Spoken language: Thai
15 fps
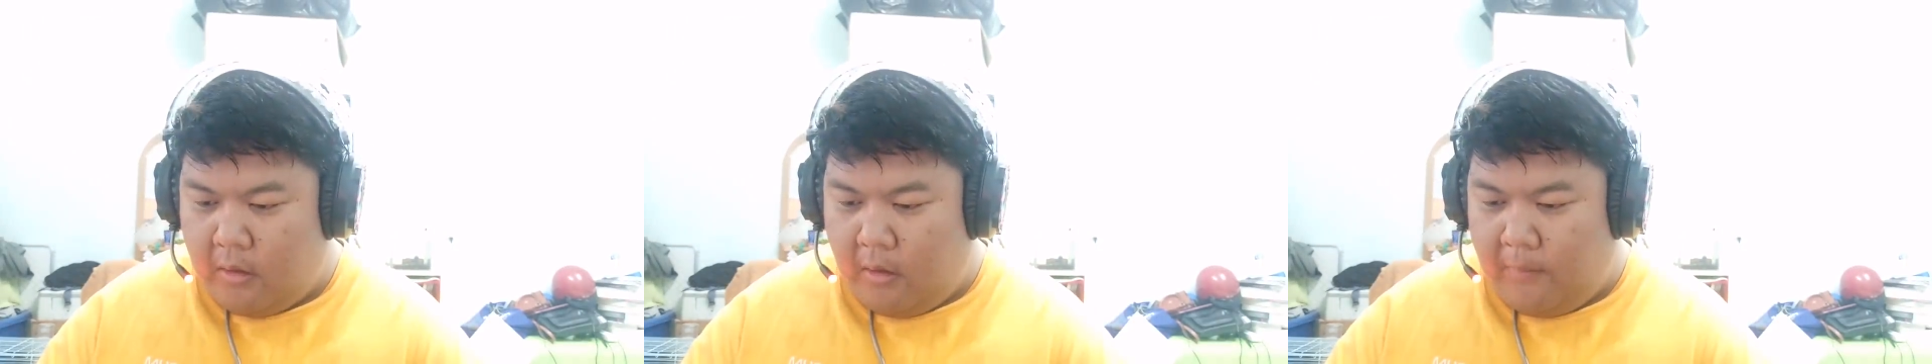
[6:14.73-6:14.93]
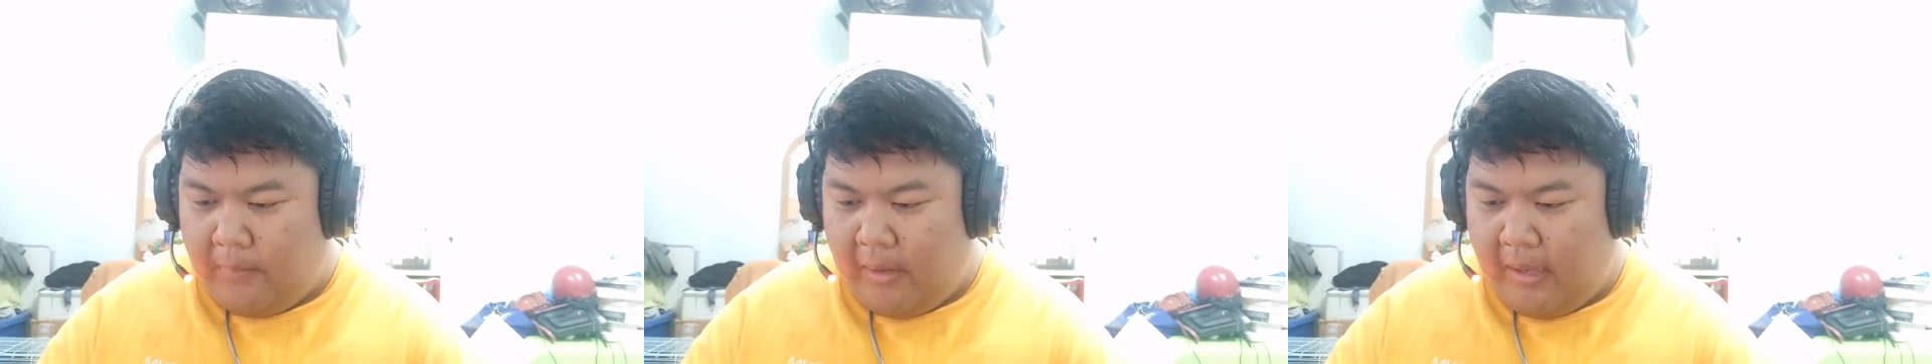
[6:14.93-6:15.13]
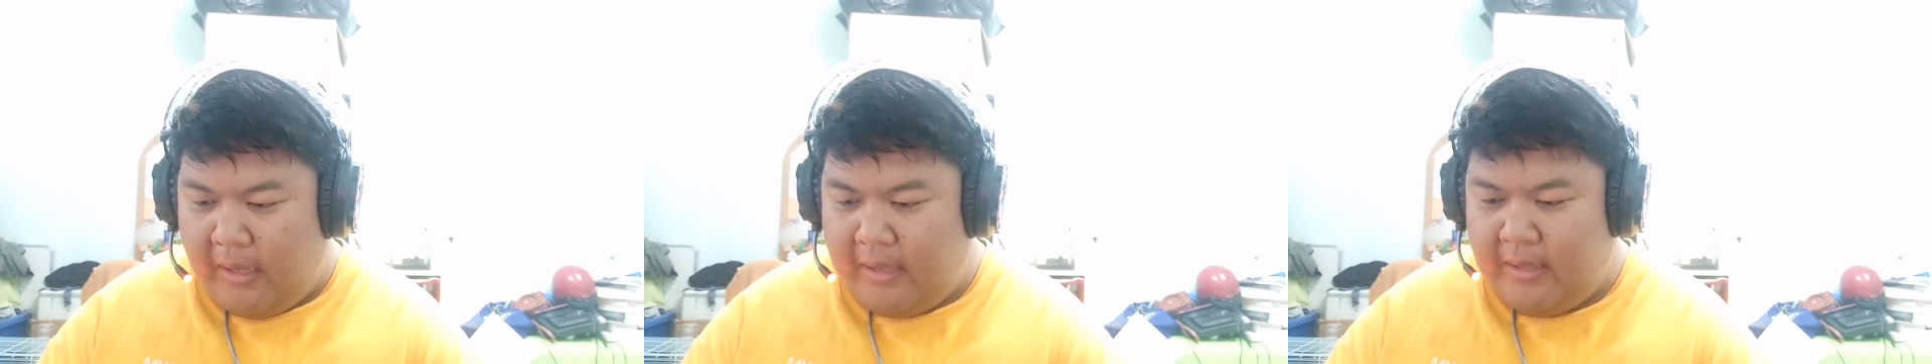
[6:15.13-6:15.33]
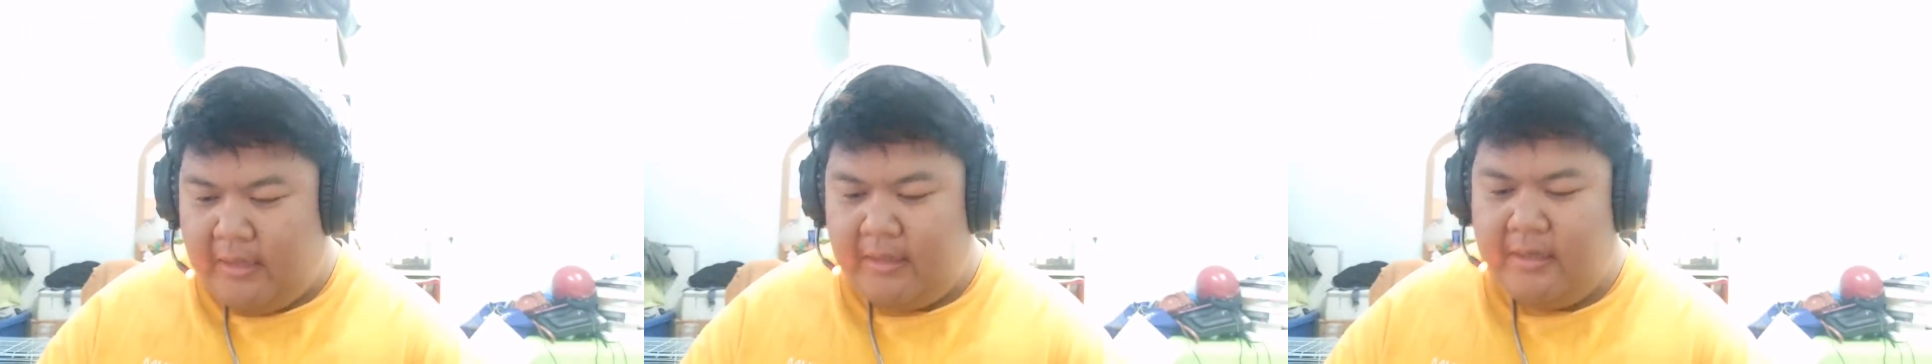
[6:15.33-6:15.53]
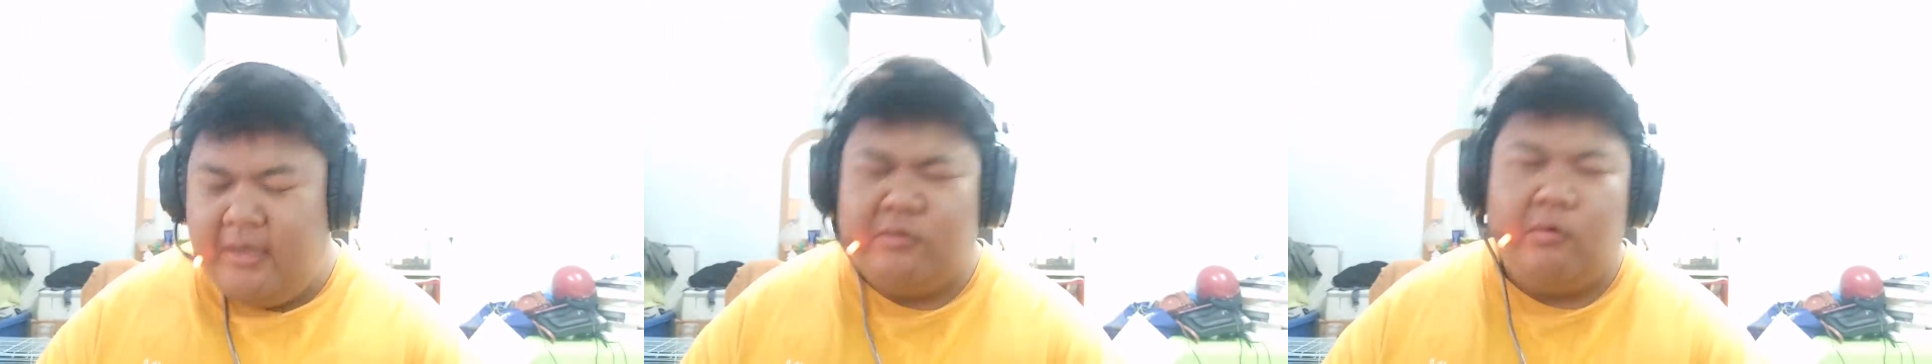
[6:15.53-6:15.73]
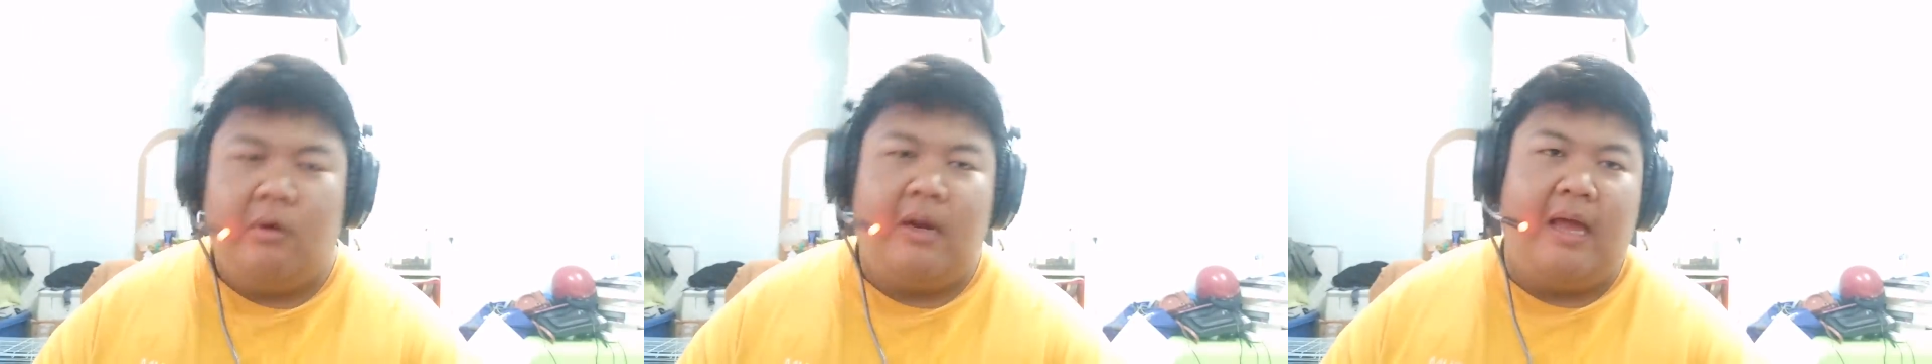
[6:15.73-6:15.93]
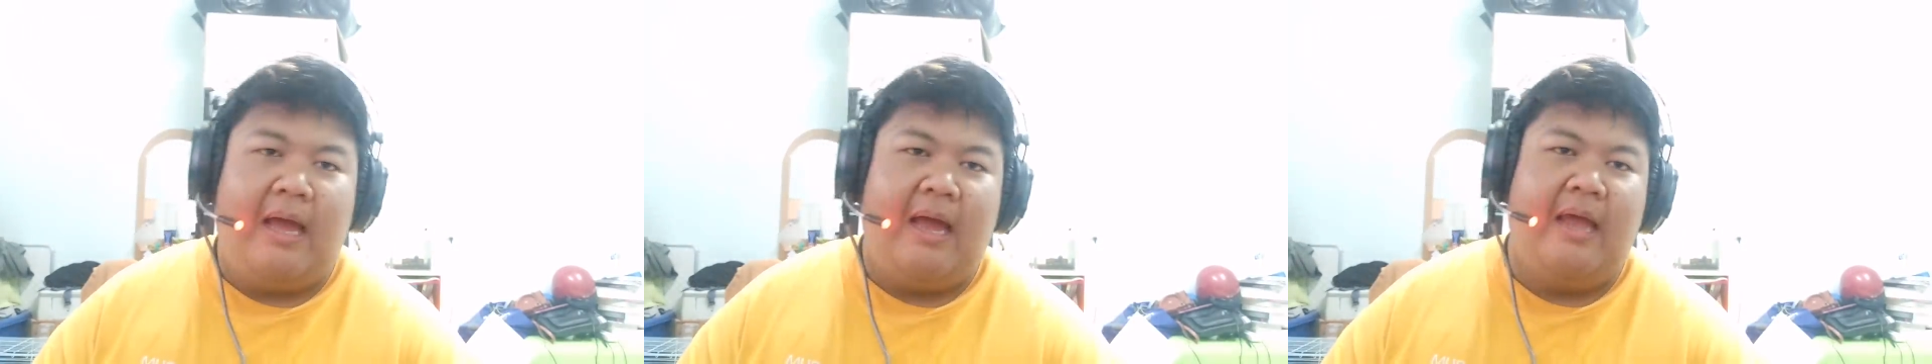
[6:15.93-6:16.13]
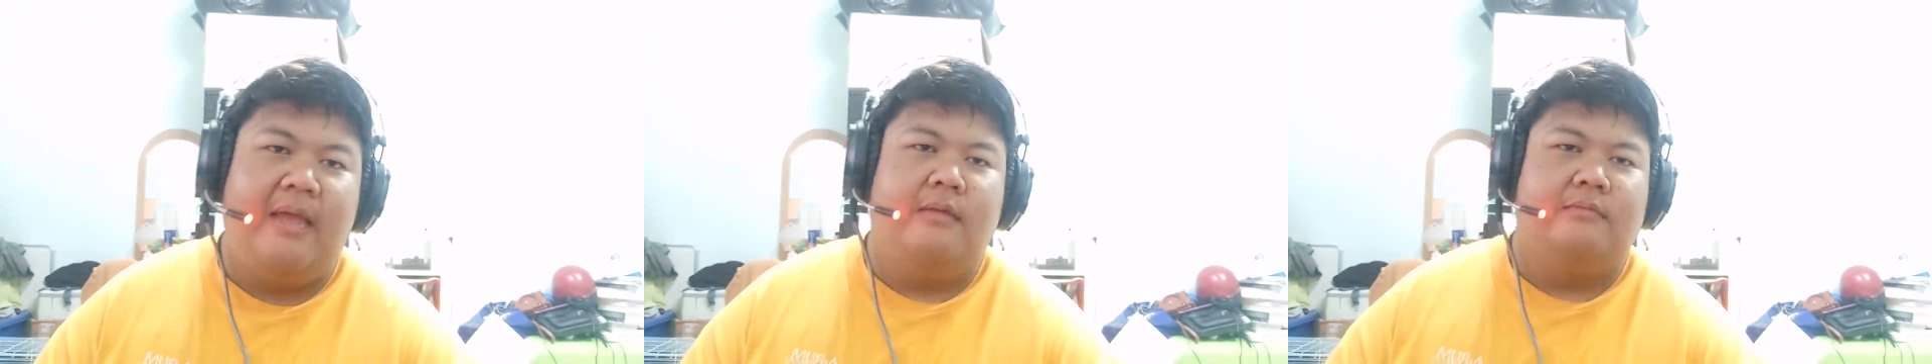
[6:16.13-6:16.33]
ต่อไปเรื่องตัว
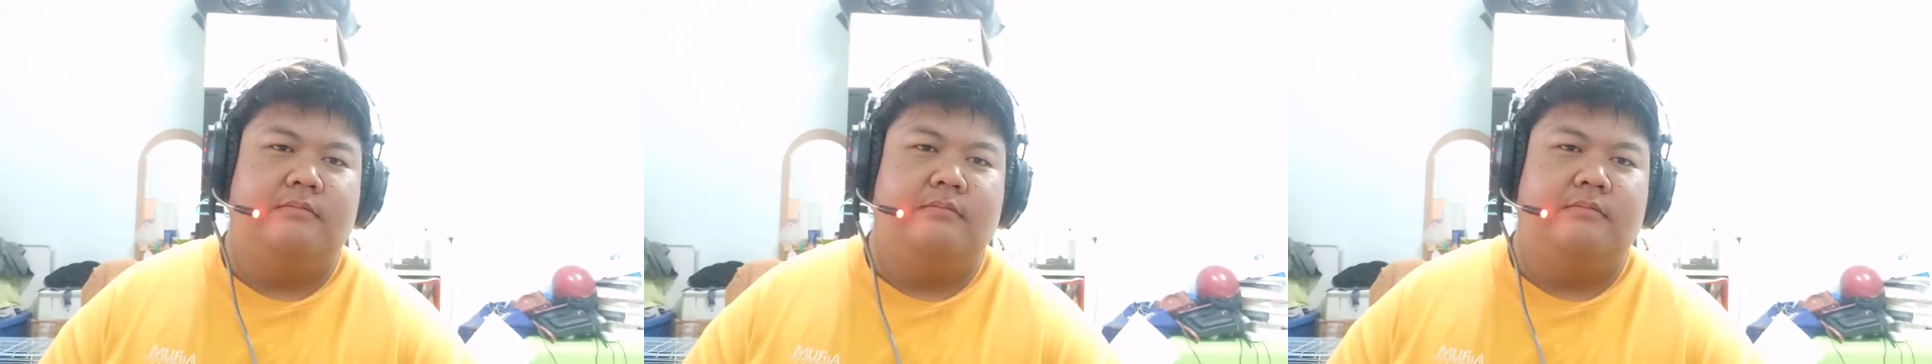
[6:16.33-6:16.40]
ร้าย